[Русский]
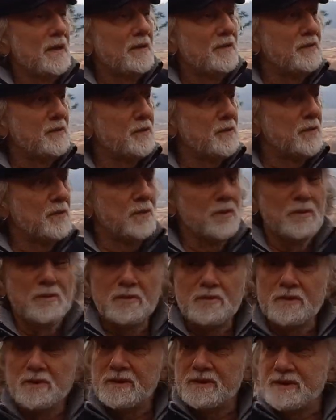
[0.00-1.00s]
Вот. Ну,
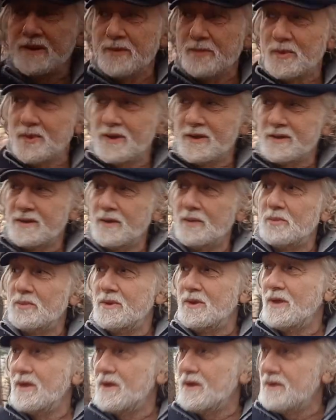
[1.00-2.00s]
тема на самом
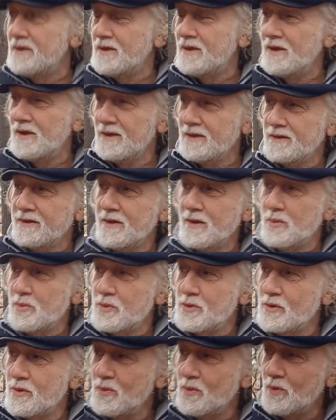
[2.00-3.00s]
деле интересная.
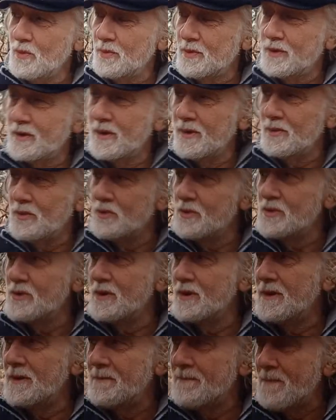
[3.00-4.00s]
Почему? Потому
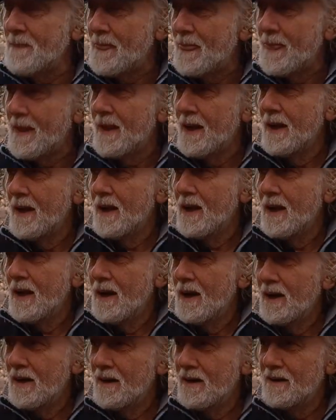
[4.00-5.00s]
что
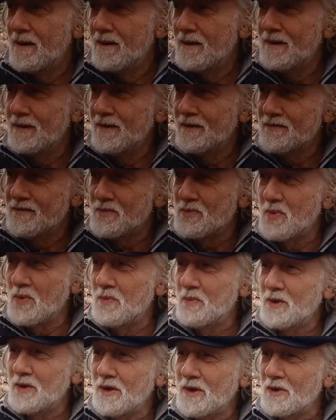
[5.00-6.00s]
а,
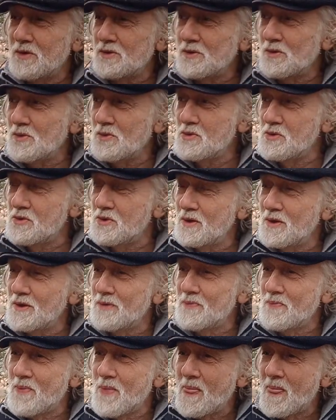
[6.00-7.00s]
вспоминаю случай,
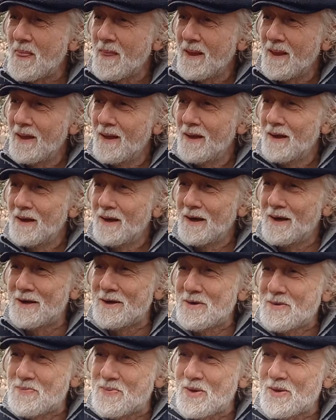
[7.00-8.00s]

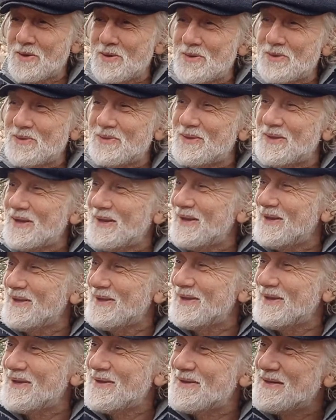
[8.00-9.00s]
про
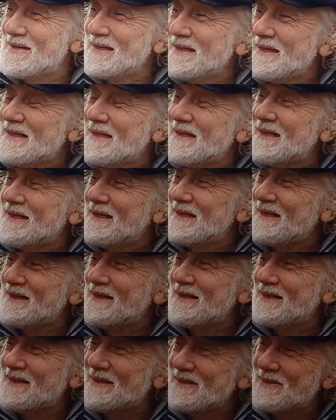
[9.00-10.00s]
кундалини.
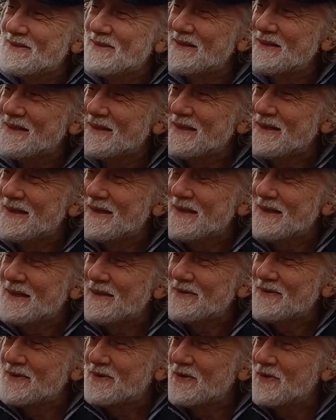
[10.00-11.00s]
А
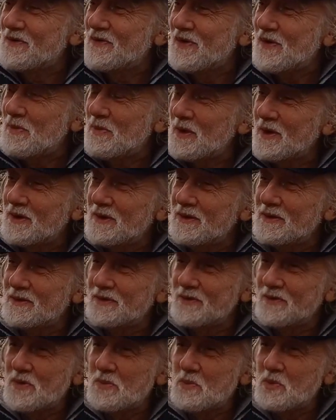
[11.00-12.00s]
в свое время, когда с
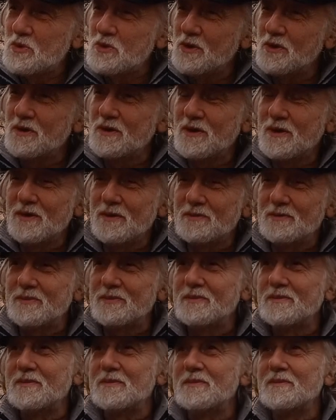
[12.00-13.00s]
своим учителем,
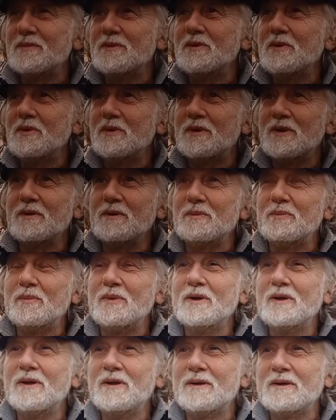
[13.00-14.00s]
ну это
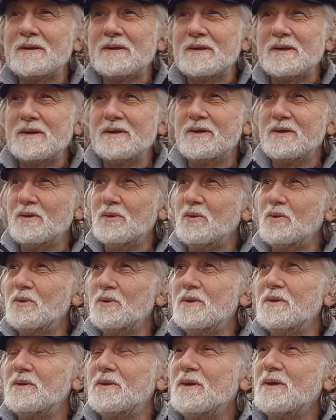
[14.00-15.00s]
были какие
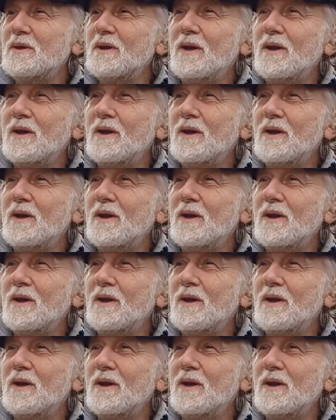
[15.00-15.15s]
годы-то,